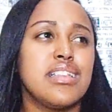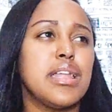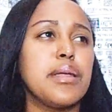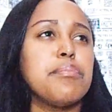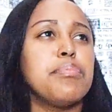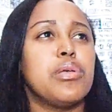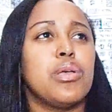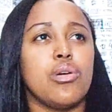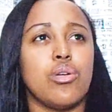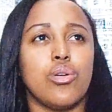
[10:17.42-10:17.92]

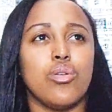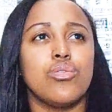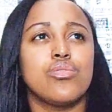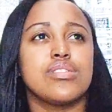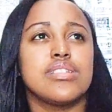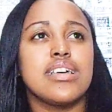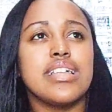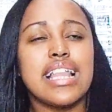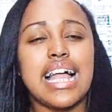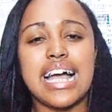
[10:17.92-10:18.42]
Depirou,
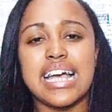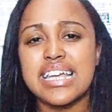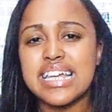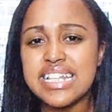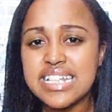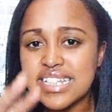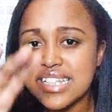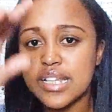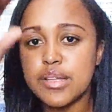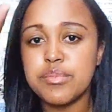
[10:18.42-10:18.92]
sei lá.
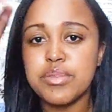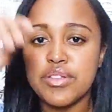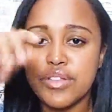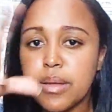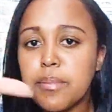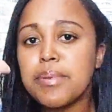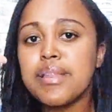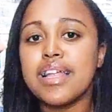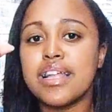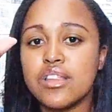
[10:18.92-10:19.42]
Aqueles creminhos
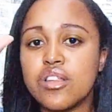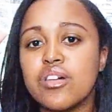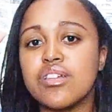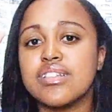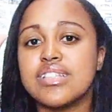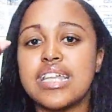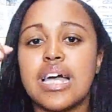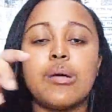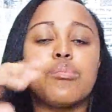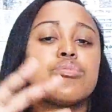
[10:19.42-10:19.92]

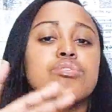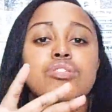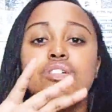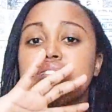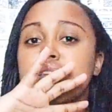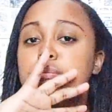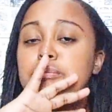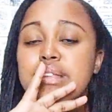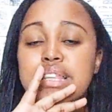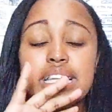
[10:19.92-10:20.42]
depilatórios, sabe?
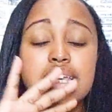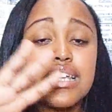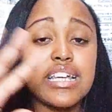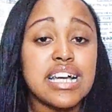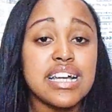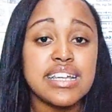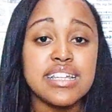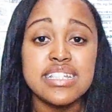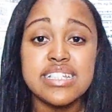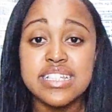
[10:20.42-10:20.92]
Só depilei
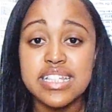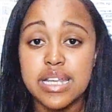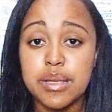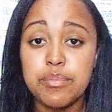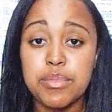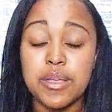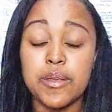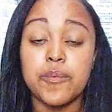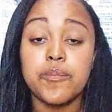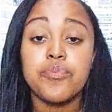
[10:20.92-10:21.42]
com aqueles
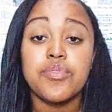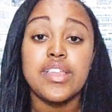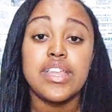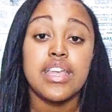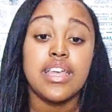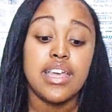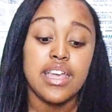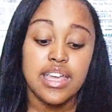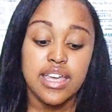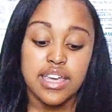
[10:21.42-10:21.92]
creminhos.
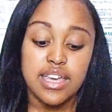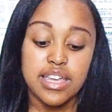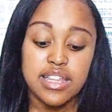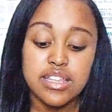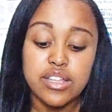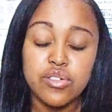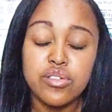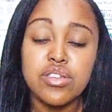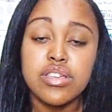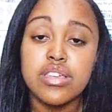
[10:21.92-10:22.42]

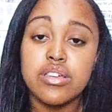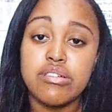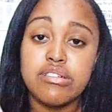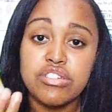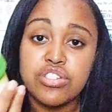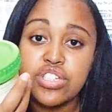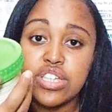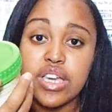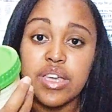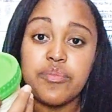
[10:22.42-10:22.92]
Então, o que, que eu
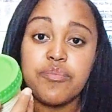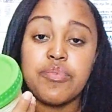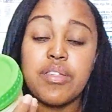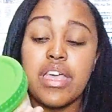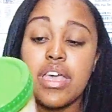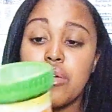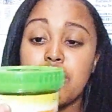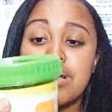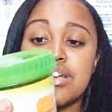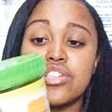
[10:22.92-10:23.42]
achei?
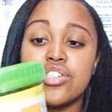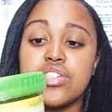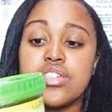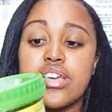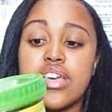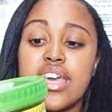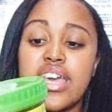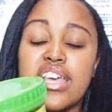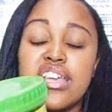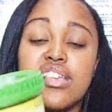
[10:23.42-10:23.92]
Eu
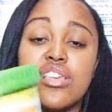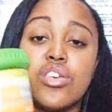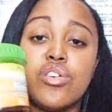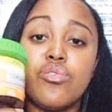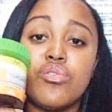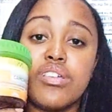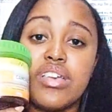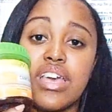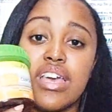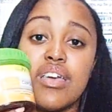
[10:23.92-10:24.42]
achei
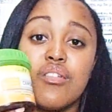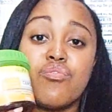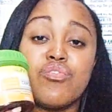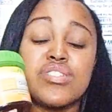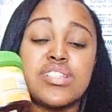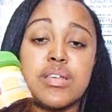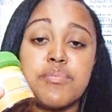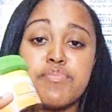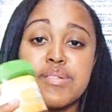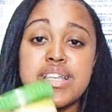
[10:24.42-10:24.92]
que o quê?
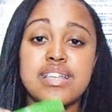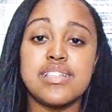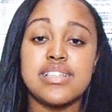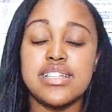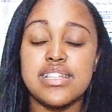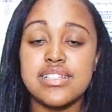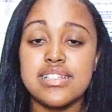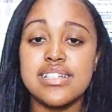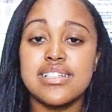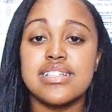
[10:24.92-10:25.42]
Você
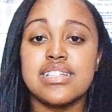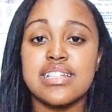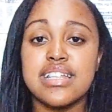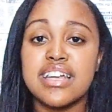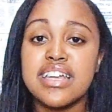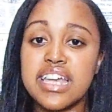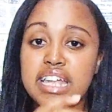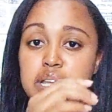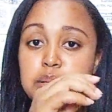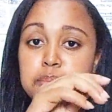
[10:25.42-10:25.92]
precisa, assim,
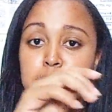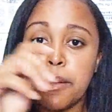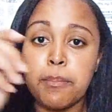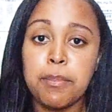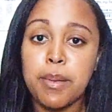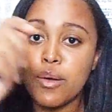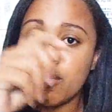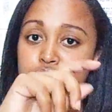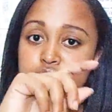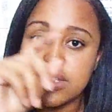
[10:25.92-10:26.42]
daquele
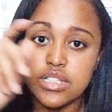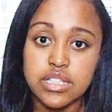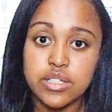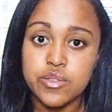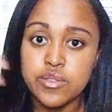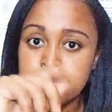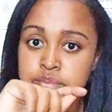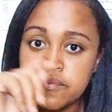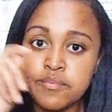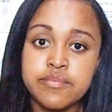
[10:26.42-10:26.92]

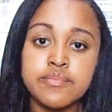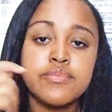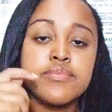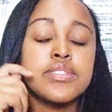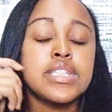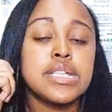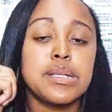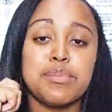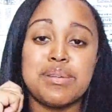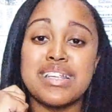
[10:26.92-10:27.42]
papelzinho
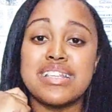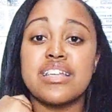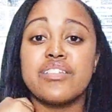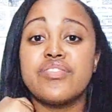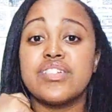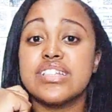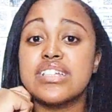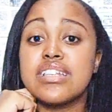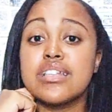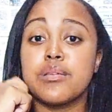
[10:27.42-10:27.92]
pra tá
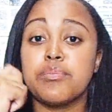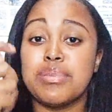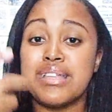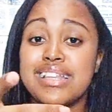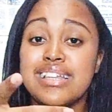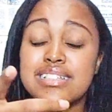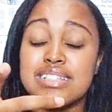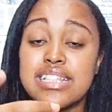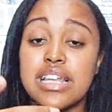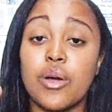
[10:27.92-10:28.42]
fazendo
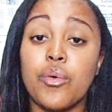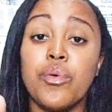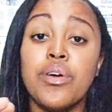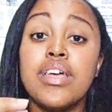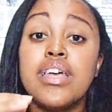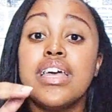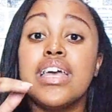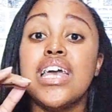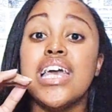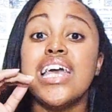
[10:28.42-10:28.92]
depilação.
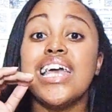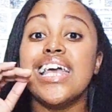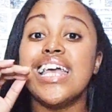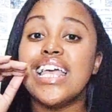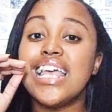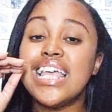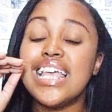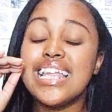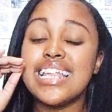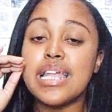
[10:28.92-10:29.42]

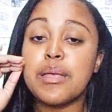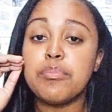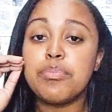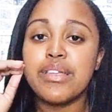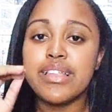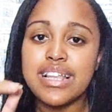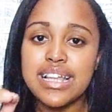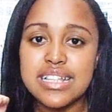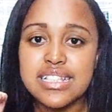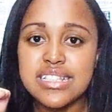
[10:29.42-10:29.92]
E
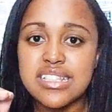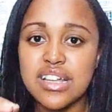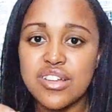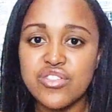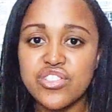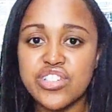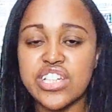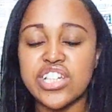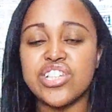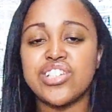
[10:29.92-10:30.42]

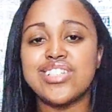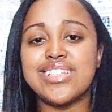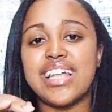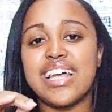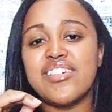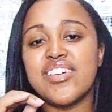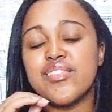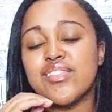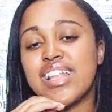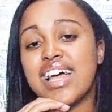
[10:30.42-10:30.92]
depilação, gente,
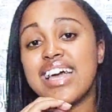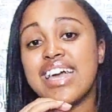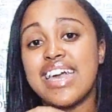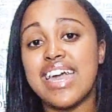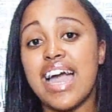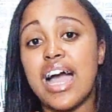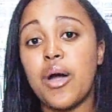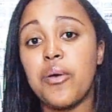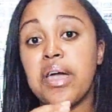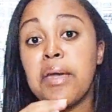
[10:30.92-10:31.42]
na, na
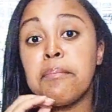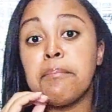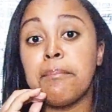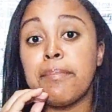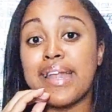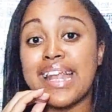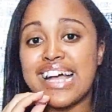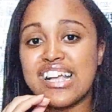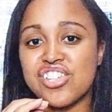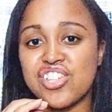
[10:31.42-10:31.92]
real, é
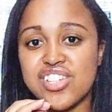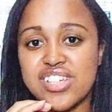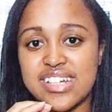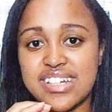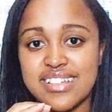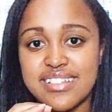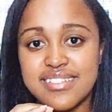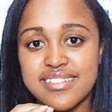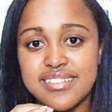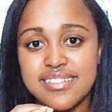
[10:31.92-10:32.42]

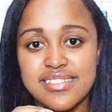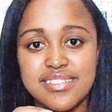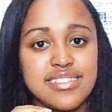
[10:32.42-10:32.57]
prática.